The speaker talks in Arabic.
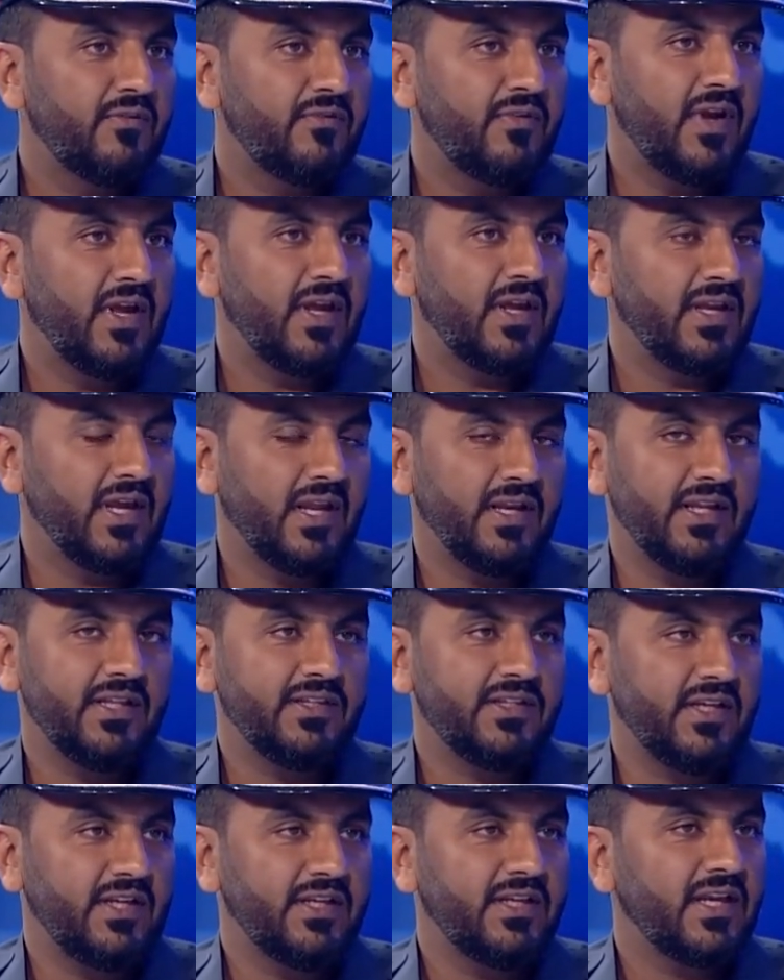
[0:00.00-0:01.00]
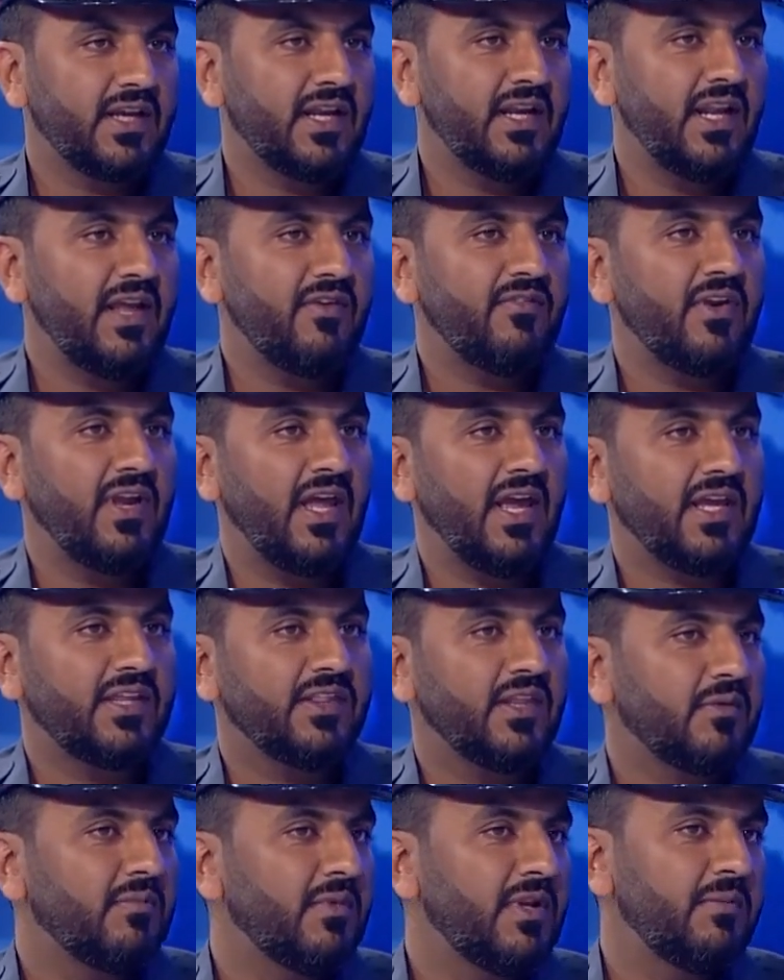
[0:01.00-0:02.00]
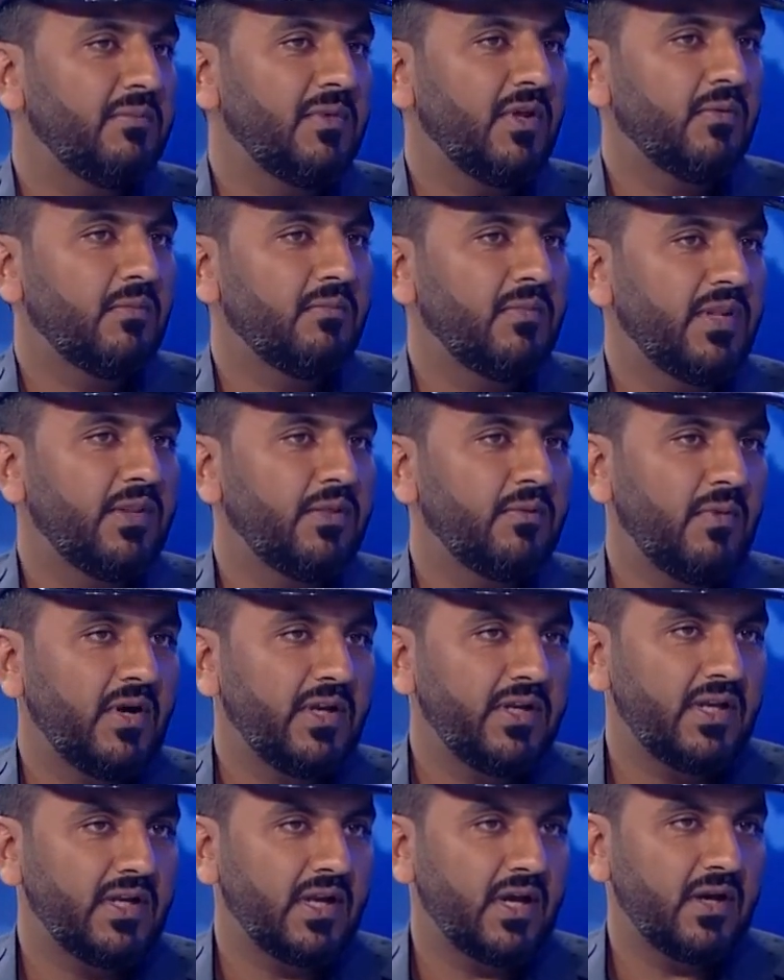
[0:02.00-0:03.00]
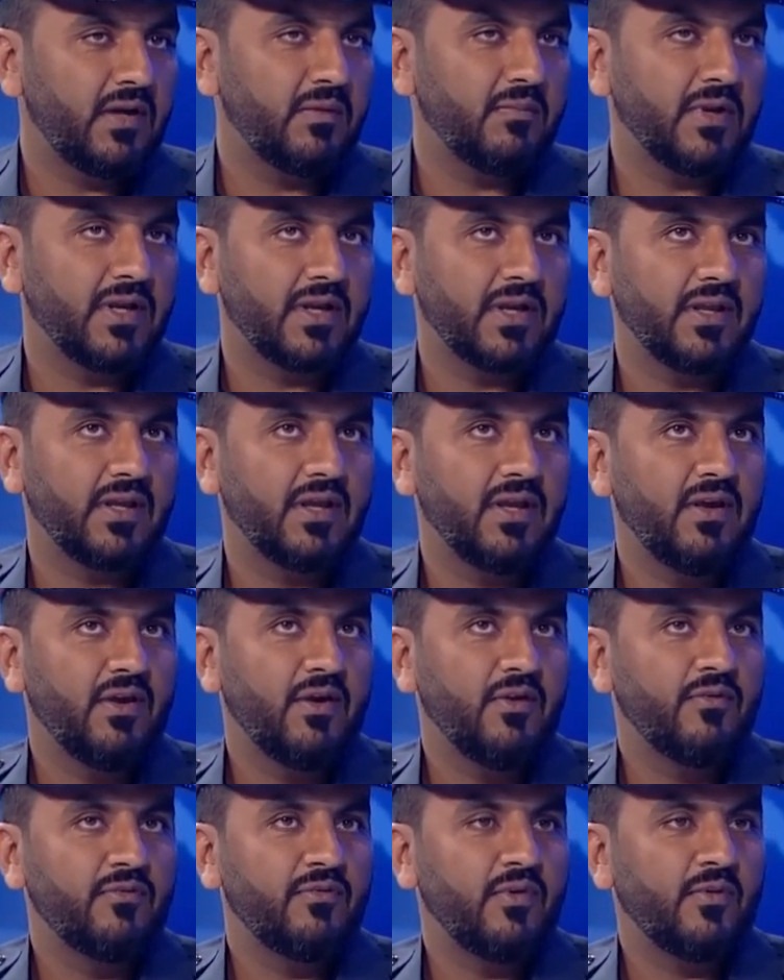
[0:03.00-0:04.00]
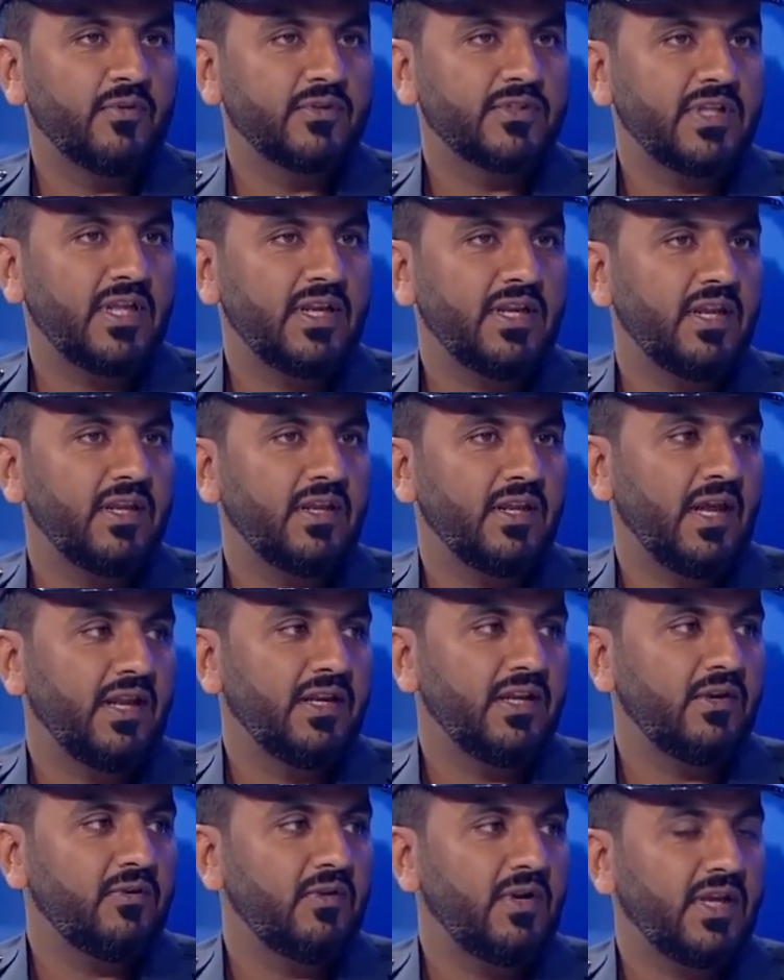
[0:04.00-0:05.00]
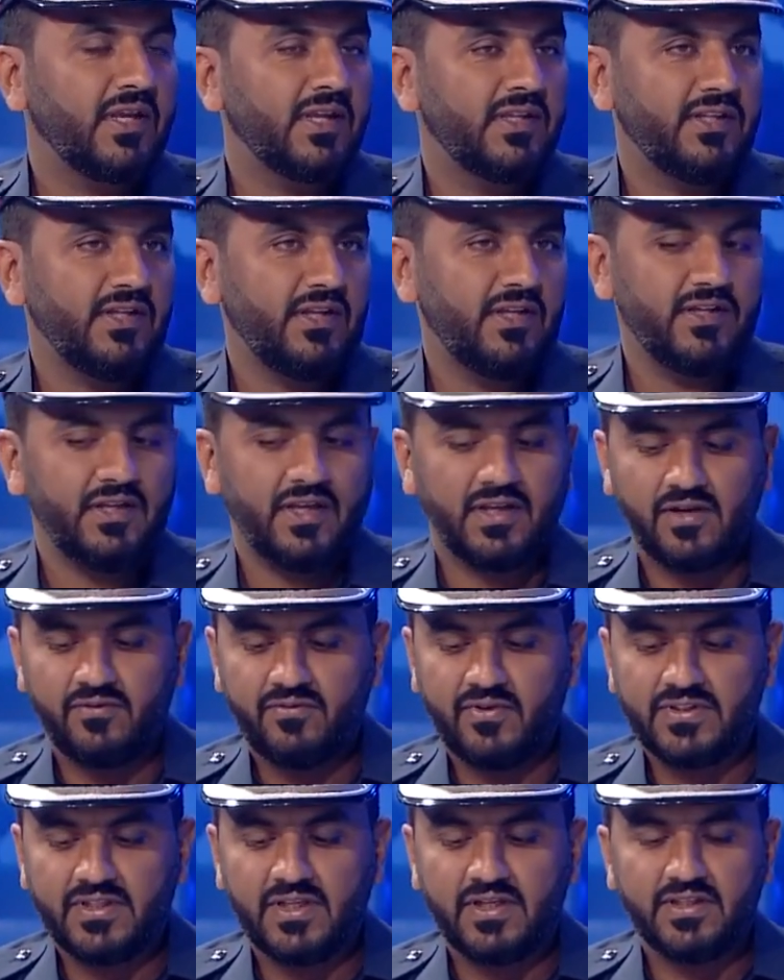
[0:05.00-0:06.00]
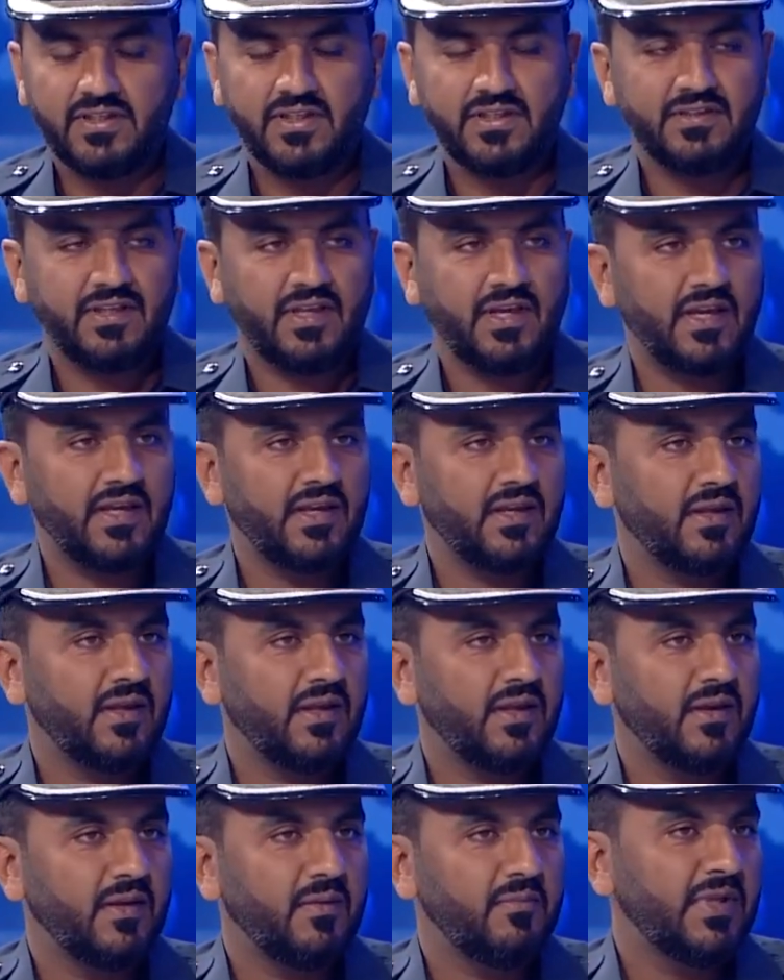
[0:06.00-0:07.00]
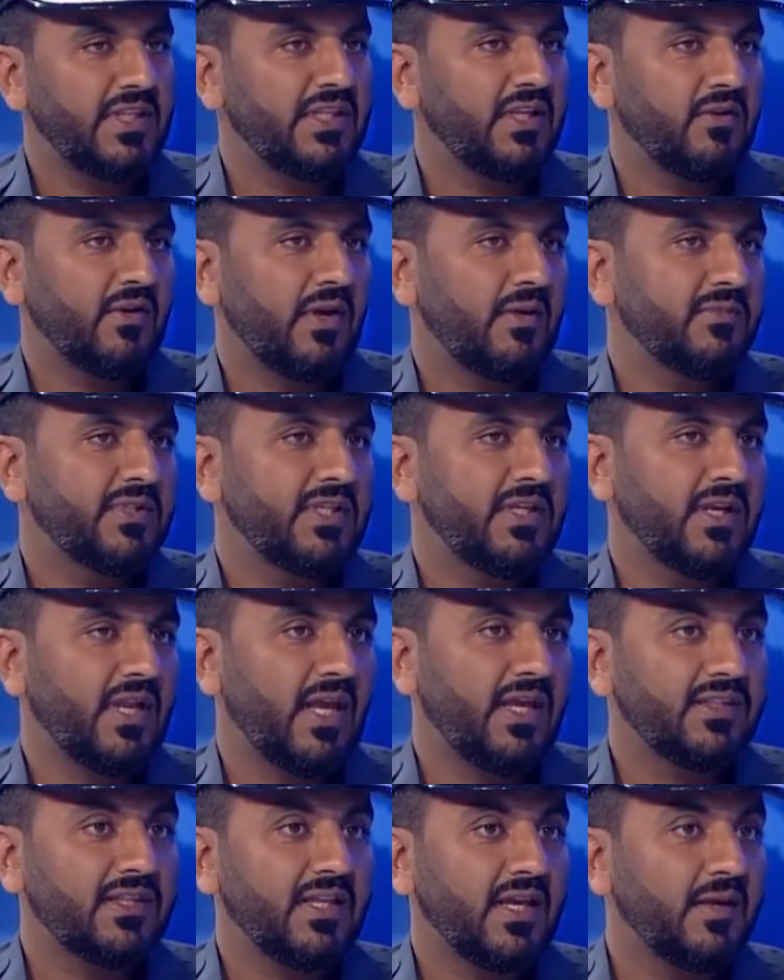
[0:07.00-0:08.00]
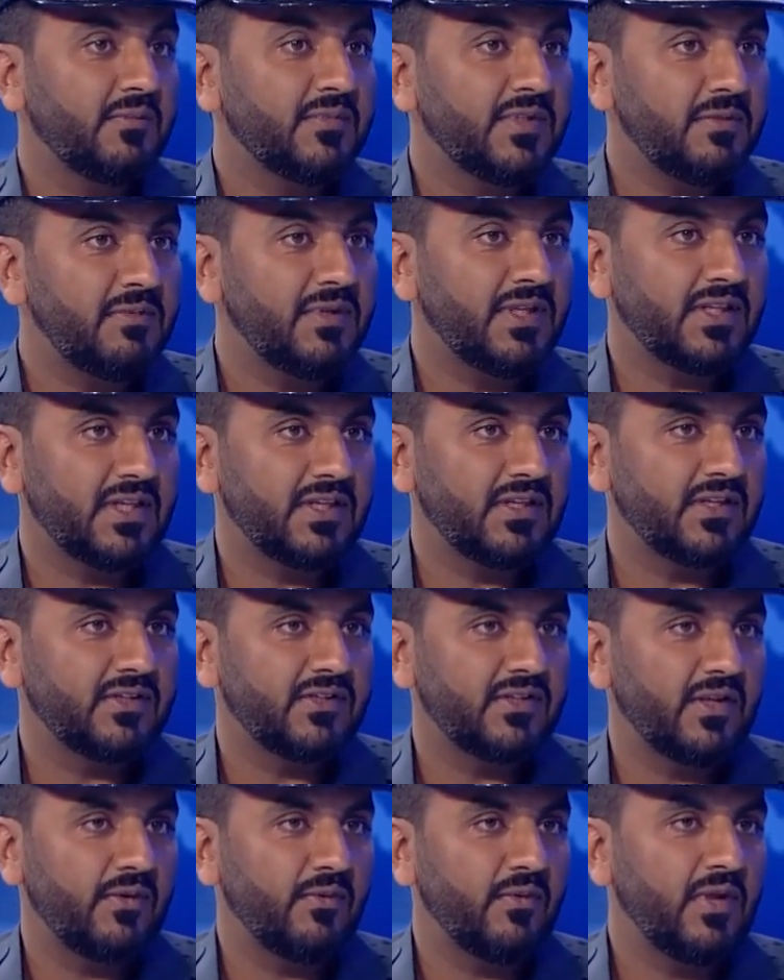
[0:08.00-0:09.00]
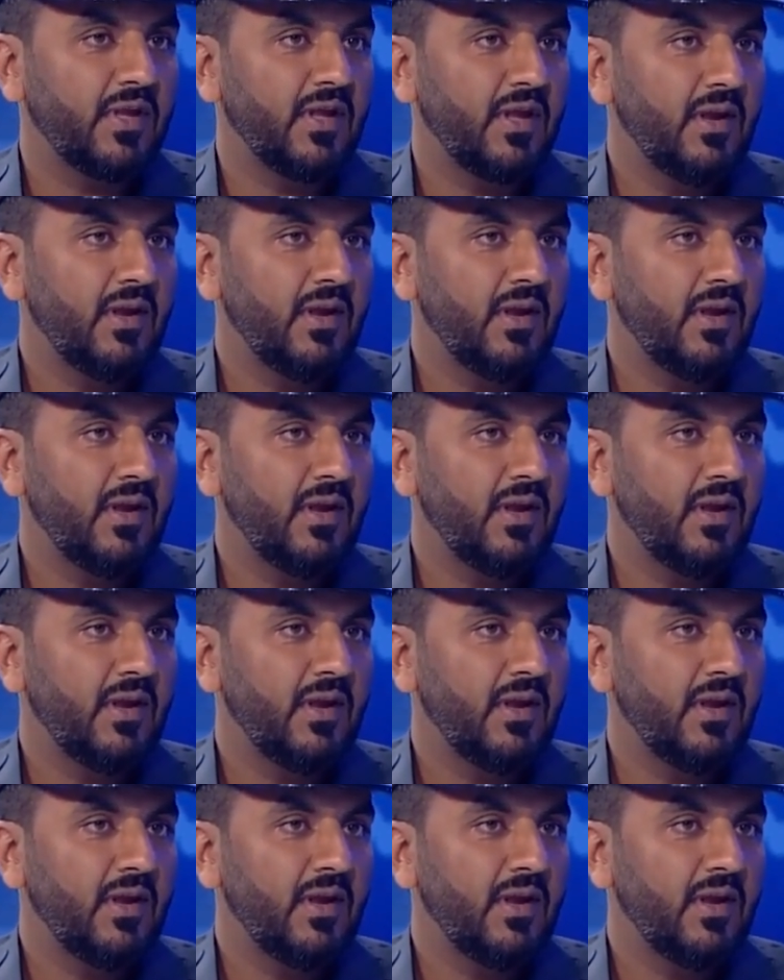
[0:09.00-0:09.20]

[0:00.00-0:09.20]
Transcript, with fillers: فيعني انت عندك الليفل اكثر من من 80 اخر مره صحيح فوصل يعني يقول لك انت عندك الفاسيلتيز حق 250 حتى 500 تقدر تسوي